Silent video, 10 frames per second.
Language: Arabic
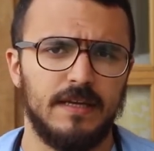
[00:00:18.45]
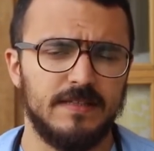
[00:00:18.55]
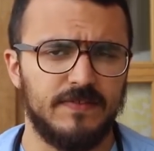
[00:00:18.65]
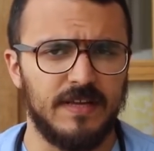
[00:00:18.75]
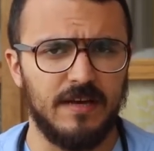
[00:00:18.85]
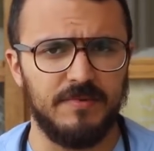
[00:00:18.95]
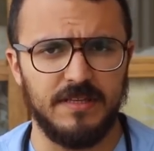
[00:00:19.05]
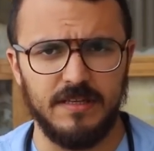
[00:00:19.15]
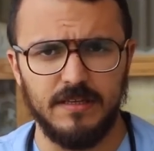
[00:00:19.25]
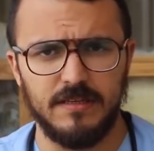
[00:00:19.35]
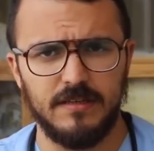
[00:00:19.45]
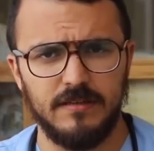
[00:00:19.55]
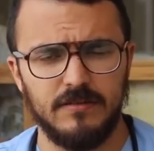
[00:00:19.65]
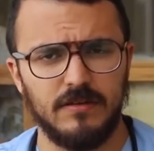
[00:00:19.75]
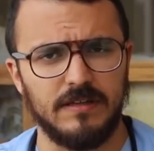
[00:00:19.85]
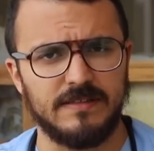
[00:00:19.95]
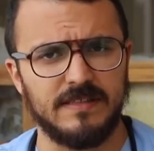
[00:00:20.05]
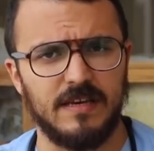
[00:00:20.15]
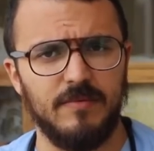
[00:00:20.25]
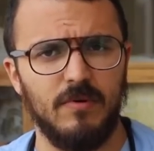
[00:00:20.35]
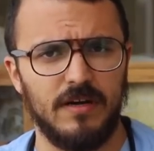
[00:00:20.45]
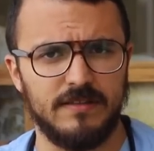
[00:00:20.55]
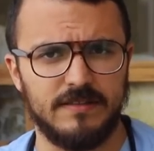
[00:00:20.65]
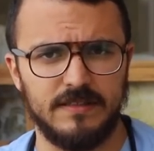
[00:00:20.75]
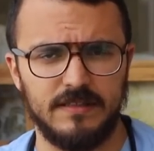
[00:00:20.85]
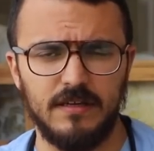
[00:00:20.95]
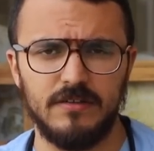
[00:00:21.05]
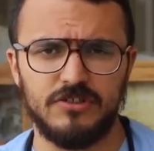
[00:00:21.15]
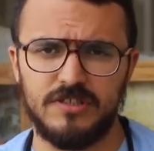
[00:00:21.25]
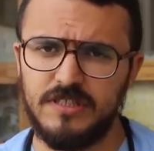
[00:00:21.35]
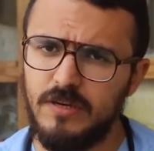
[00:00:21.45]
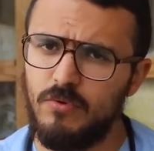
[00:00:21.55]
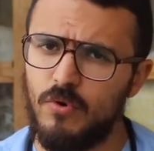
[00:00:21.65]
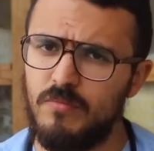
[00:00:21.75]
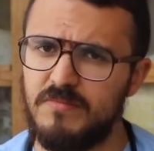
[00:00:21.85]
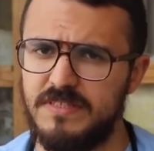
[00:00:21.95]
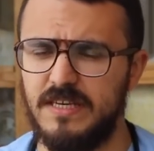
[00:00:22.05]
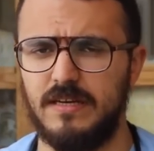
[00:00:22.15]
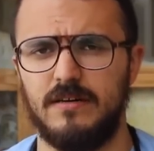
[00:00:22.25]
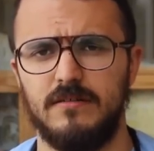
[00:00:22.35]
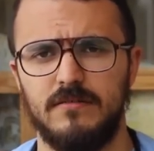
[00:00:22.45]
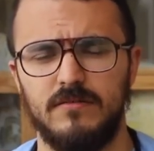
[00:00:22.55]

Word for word: كنت في الكابيني كنستقبل واحد السيده جات هي والام ديالها